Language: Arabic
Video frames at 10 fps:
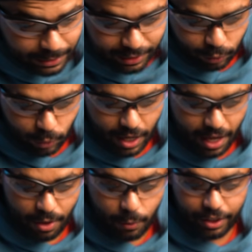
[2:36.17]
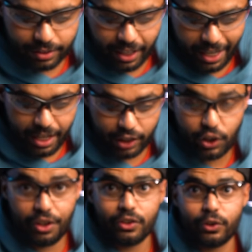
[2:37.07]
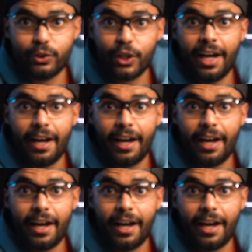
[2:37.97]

الشطرطون هذا ونحطه هنا عشان نحط الجحة